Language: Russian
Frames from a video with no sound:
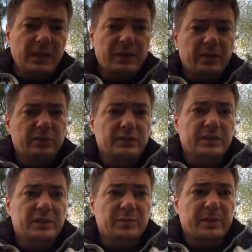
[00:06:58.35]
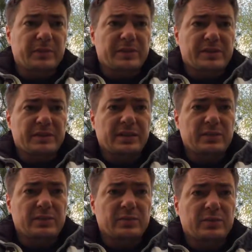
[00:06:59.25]
я вот тут открыл прям
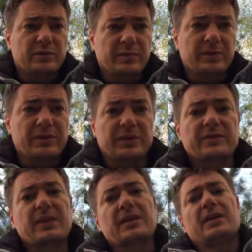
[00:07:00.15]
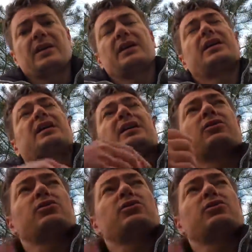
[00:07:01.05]
презентацию и буду вам говорить. А,